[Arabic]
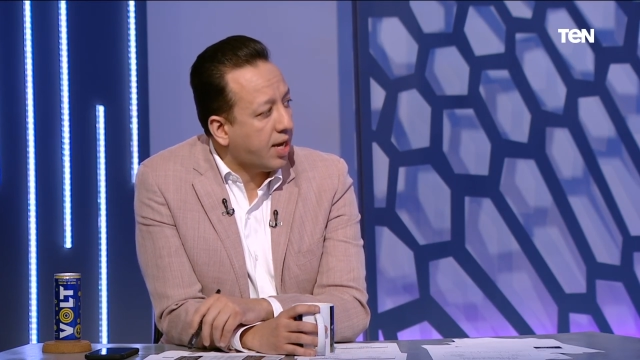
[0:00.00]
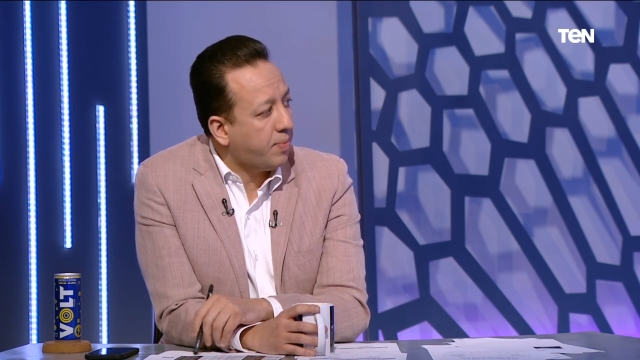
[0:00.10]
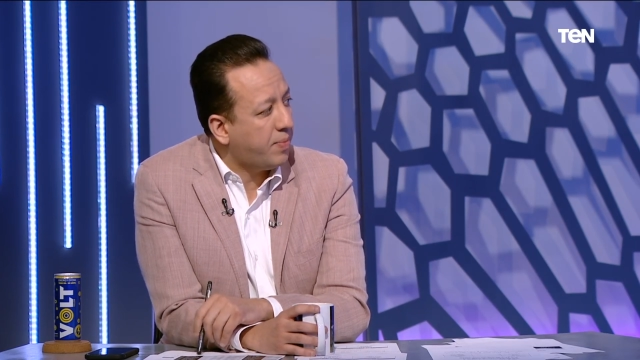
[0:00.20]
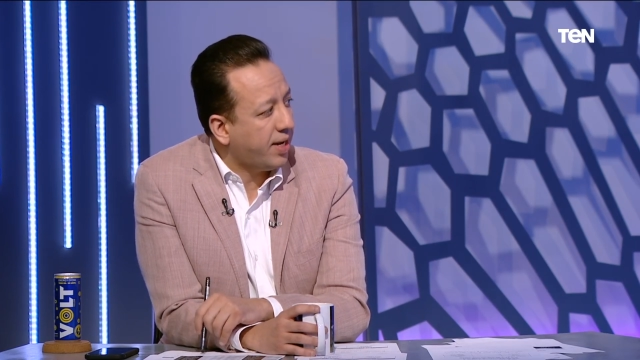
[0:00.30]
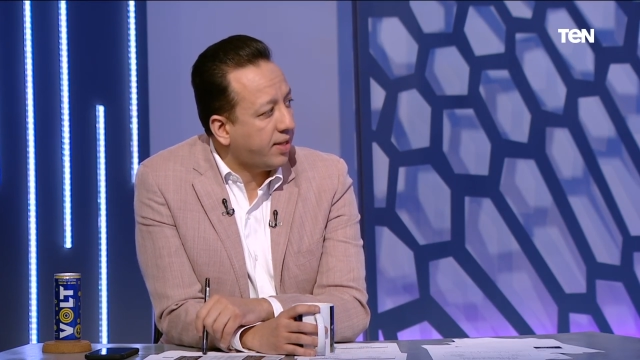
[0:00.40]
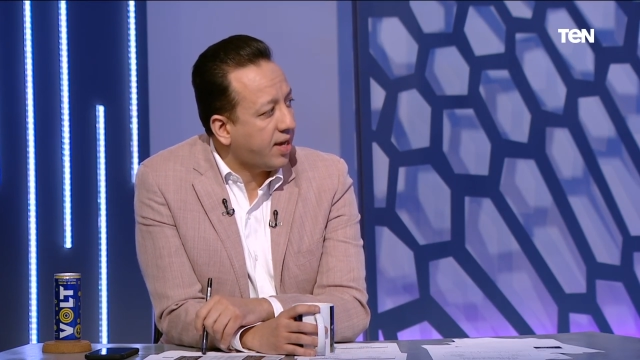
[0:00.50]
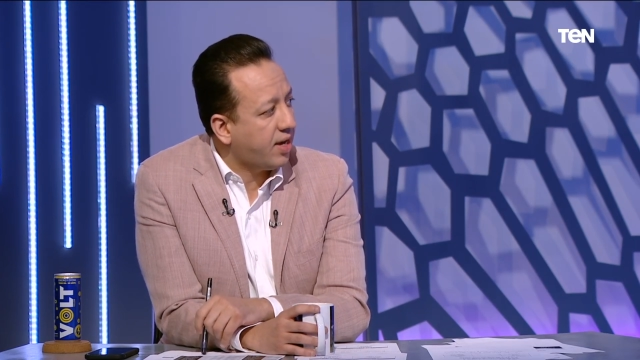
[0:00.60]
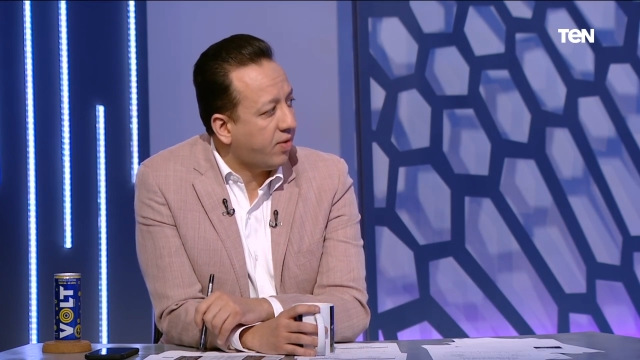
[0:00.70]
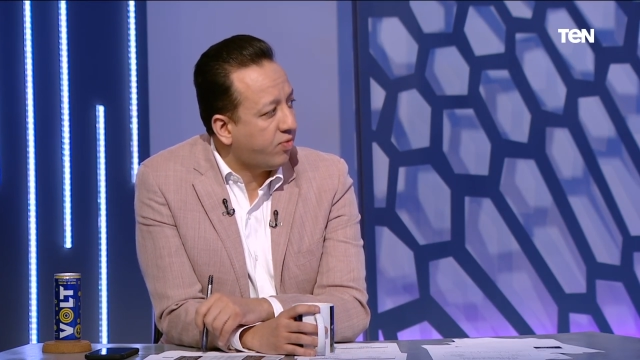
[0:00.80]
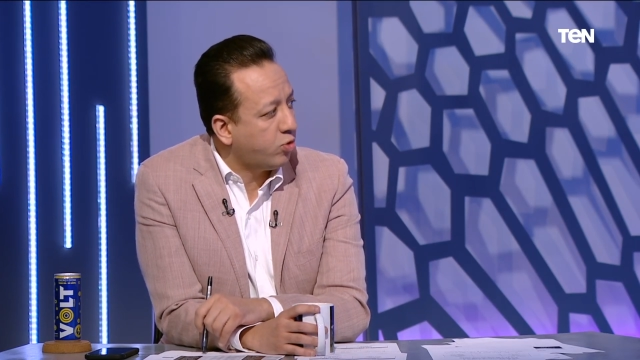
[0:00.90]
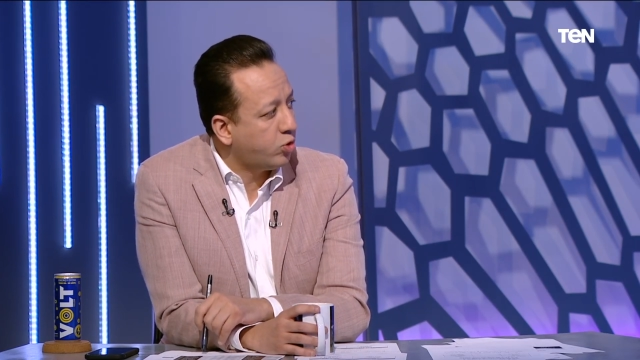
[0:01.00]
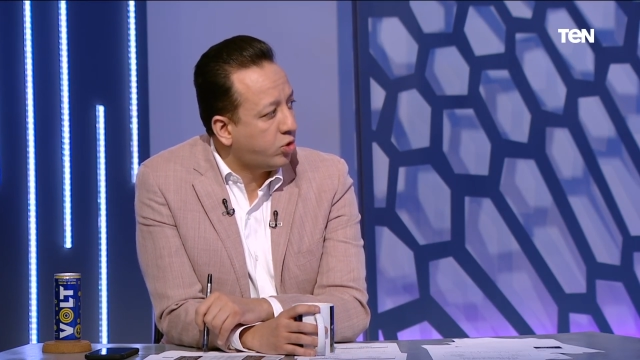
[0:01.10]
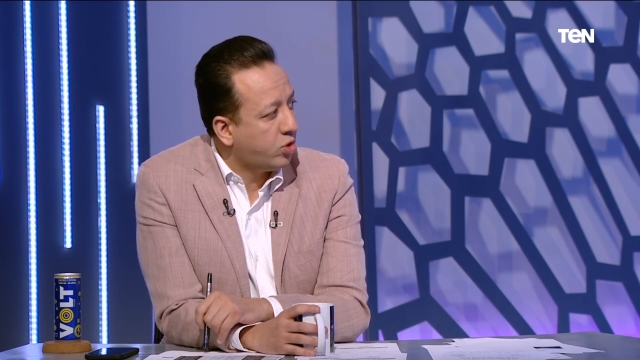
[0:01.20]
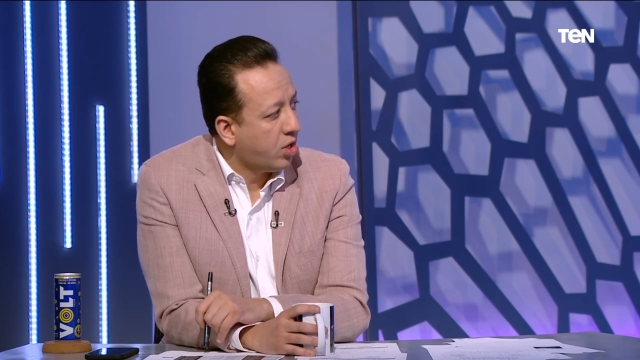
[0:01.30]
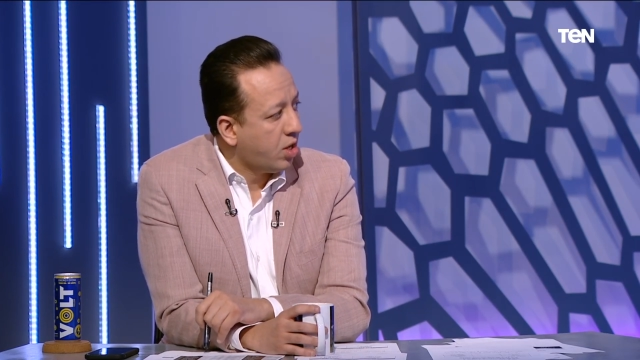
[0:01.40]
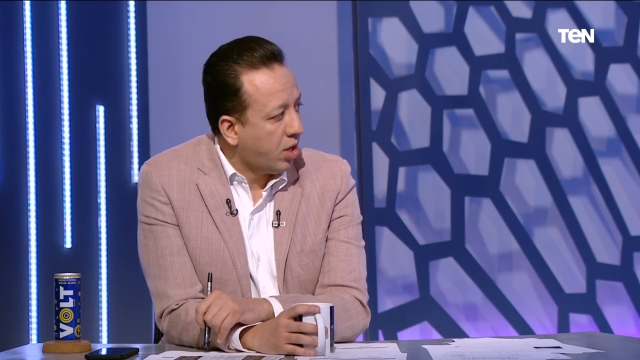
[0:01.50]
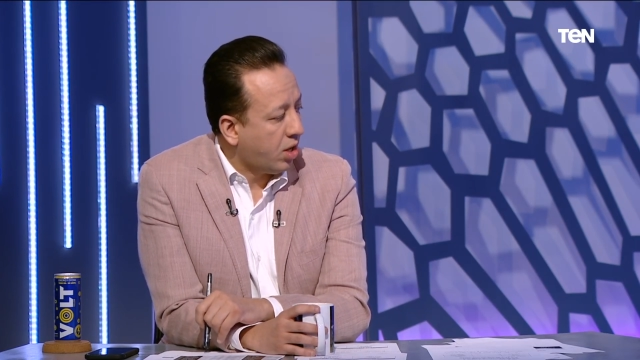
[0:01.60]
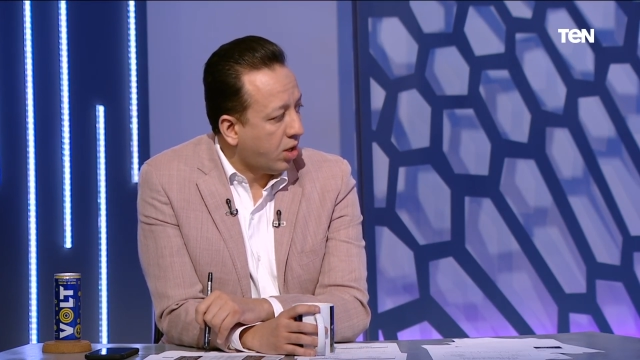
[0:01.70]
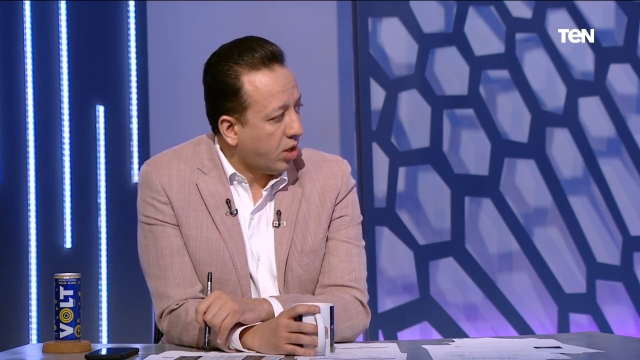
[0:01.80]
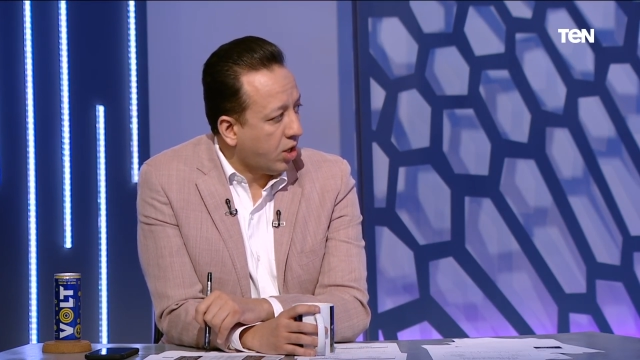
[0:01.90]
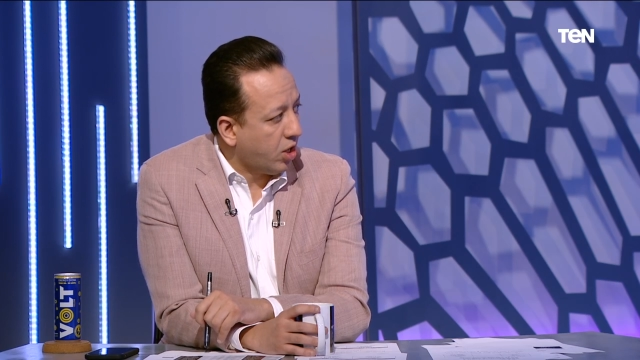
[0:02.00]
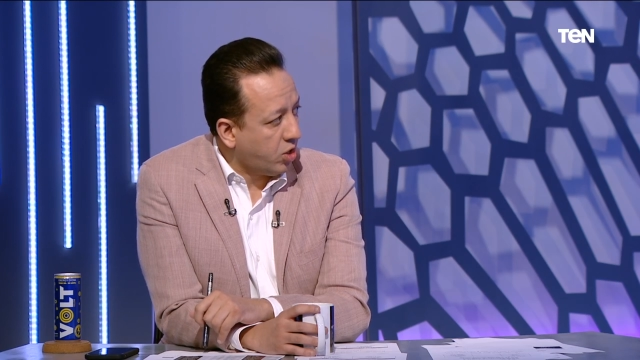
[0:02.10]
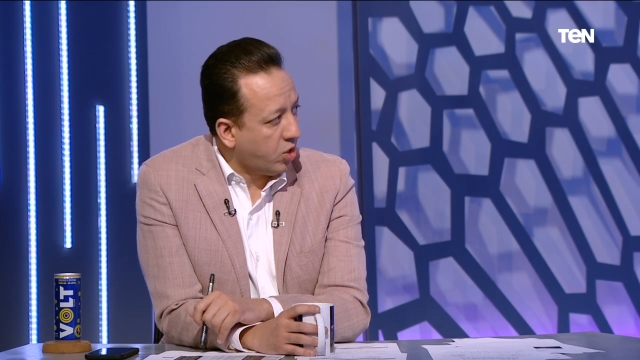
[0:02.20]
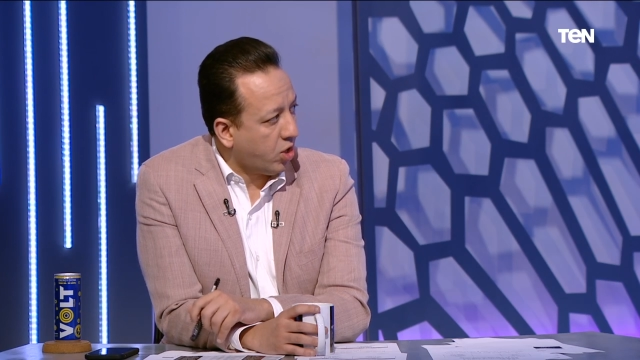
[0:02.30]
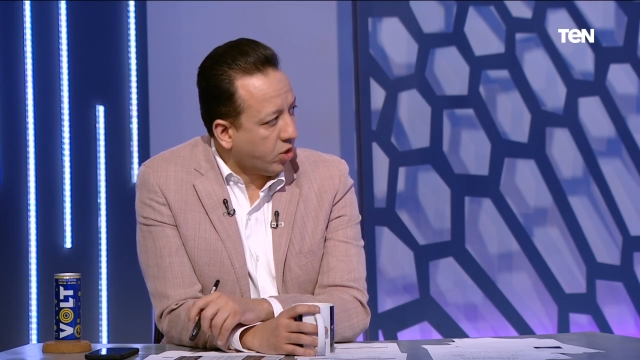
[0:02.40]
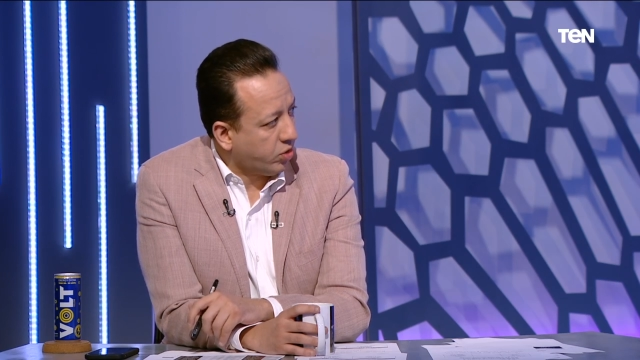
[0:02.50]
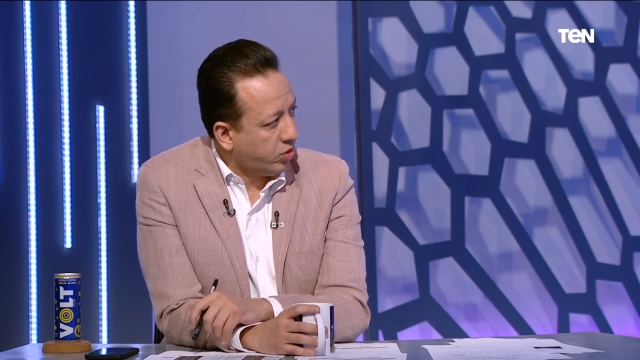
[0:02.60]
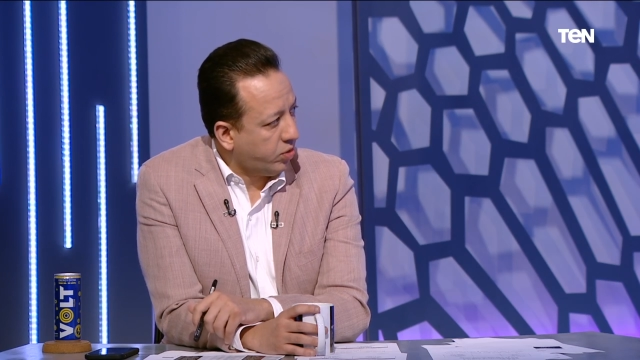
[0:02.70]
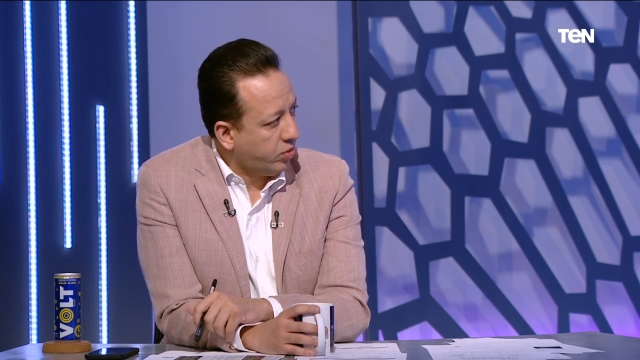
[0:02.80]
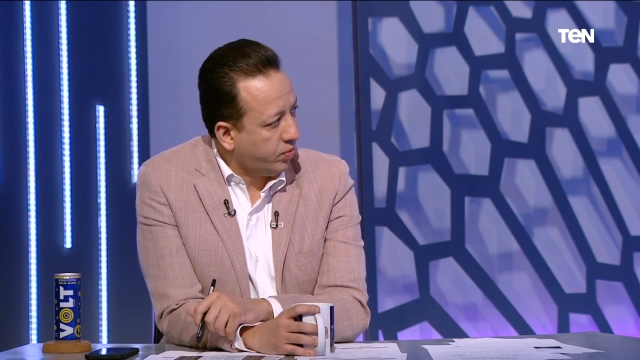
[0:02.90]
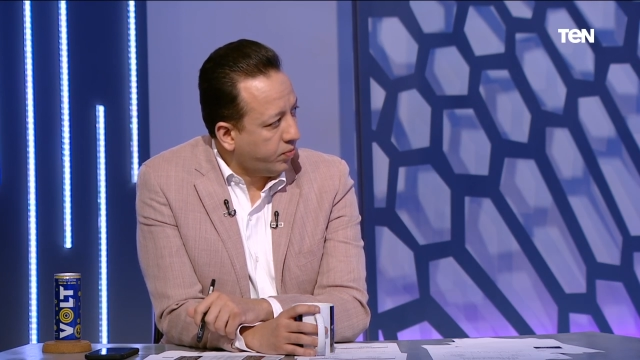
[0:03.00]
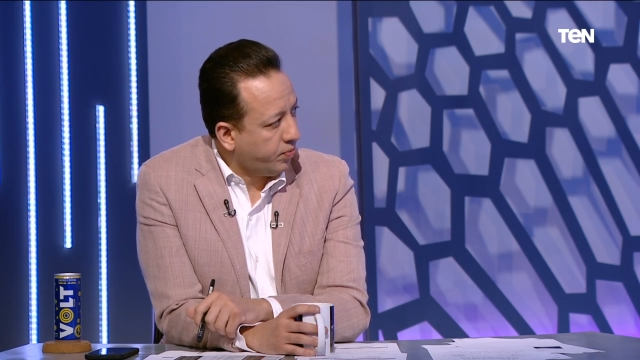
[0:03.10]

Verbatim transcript: كان محتاج الفوز آه النهارده لا